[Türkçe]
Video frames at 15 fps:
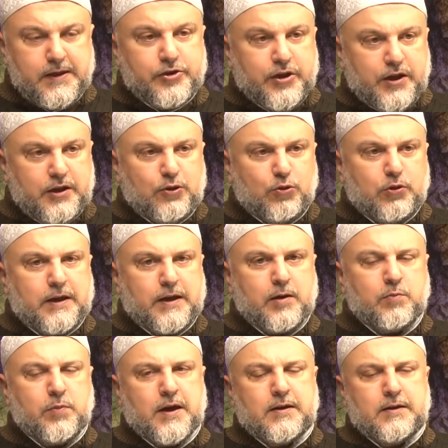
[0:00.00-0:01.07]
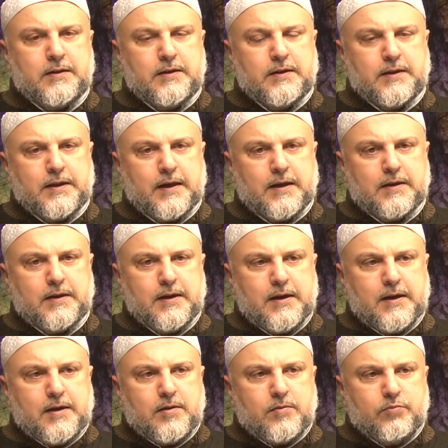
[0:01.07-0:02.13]
şer'i olarak bakıldığında
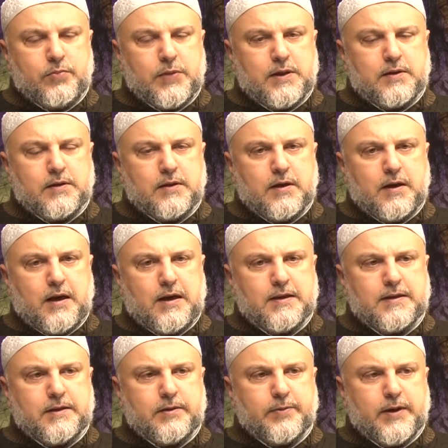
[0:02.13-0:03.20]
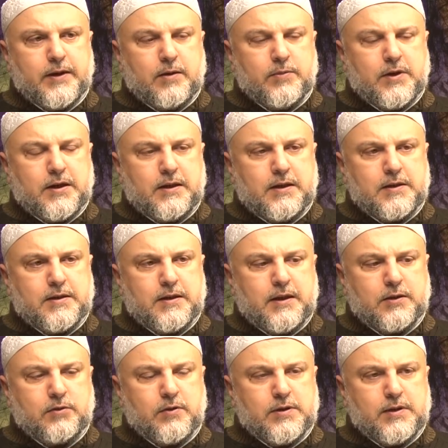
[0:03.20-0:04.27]
bir Hazreti Peygamber
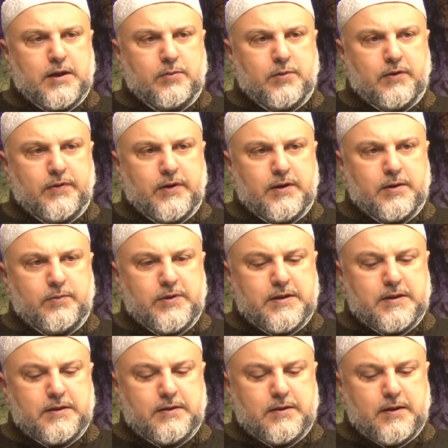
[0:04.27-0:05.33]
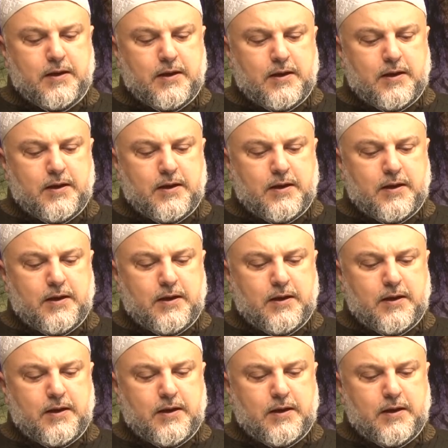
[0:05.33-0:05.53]
aleyhissalatü vesselam Efendimizin